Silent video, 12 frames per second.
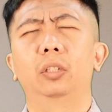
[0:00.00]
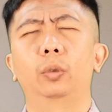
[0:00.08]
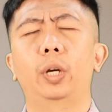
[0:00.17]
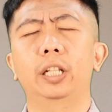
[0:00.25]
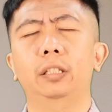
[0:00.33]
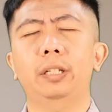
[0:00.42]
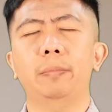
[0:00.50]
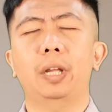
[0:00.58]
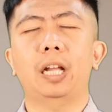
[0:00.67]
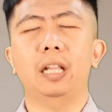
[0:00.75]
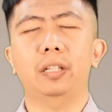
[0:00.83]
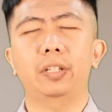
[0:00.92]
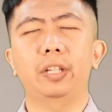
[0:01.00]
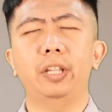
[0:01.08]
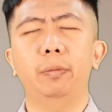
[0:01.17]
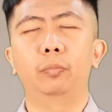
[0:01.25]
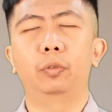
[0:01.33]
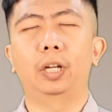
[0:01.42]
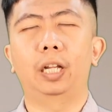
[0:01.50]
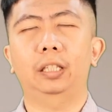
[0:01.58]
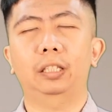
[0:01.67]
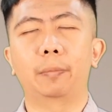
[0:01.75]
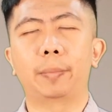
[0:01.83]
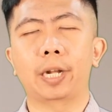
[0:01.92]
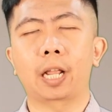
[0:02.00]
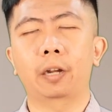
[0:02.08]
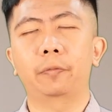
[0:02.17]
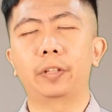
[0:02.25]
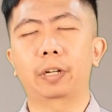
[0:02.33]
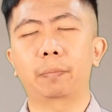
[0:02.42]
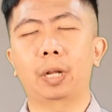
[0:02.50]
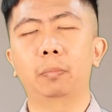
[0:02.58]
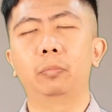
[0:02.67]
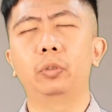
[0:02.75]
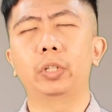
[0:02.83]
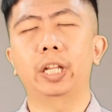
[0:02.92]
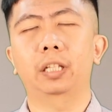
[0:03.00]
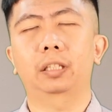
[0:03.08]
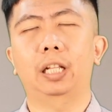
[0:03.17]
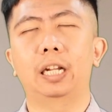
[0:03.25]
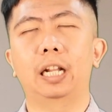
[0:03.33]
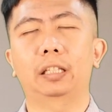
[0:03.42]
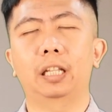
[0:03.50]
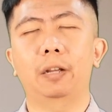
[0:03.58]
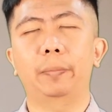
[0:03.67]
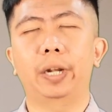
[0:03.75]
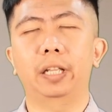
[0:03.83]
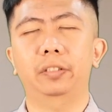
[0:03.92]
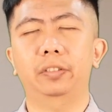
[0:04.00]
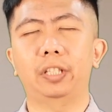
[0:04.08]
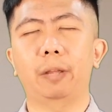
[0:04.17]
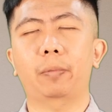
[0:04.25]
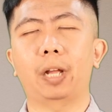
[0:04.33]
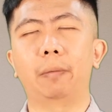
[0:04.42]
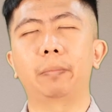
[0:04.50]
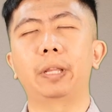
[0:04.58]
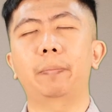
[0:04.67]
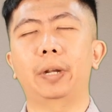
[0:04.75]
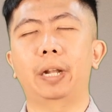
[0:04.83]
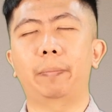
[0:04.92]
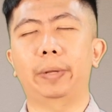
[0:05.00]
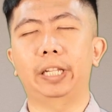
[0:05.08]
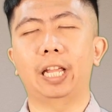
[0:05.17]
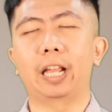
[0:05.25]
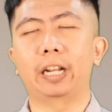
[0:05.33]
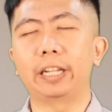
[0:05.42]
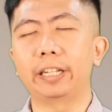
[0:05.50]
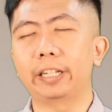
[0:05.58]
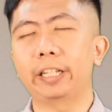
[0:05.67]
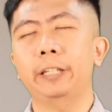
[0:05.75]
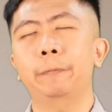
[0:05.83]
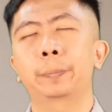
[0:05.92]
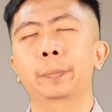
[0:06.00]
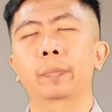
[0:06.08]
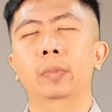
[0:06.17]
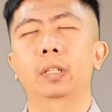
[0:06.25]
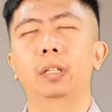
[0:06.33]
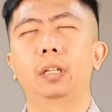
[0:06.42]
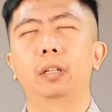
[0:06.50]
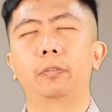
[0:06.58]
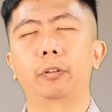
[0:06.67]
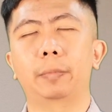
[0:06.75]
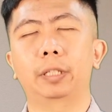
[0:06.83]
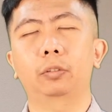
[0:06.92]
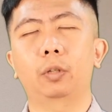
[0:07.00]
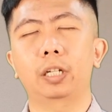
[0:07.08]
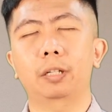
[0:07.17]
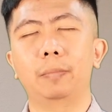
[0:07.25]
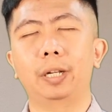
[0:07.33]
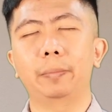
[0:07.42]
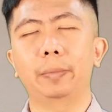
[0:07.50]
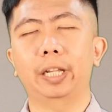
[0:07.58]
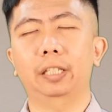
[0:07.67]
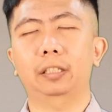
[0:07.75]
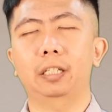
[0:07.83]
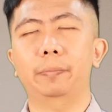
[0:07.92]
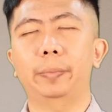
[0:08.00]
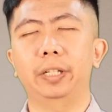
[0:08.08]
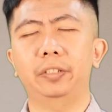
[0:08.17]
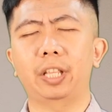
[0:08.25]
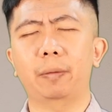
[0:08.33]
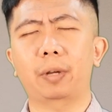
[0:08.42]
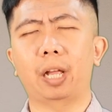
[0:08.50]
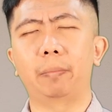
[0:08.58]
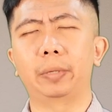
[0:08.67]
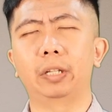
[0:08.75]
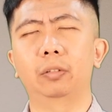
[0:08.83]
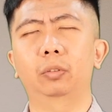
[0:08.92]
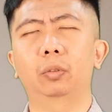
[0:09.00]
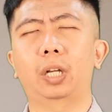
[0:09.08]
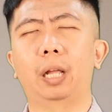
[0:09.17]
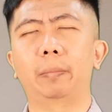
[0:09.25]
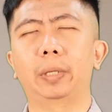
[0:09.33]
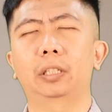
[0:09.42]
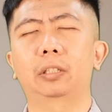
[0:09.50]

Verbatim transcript: Tuhan terima kasih buat kebenaran firman-Mu yang telah datang kepada setiap kami pada pagi hari ini. Firman Tuhan kembali mengingatkan kepada setiap kami untuk kami